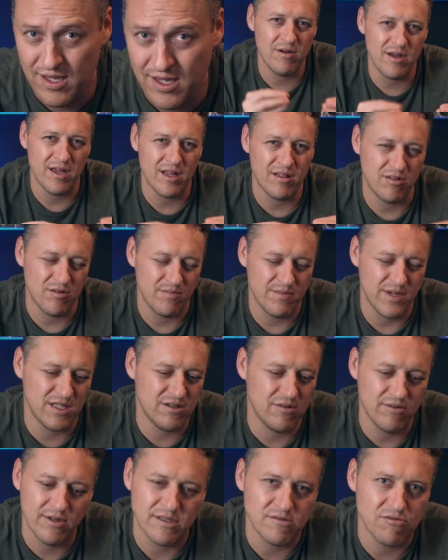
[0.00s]
Creo que
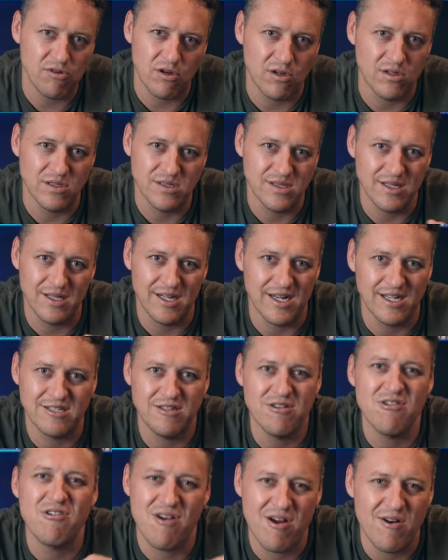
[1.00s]
tomando esto en consideración,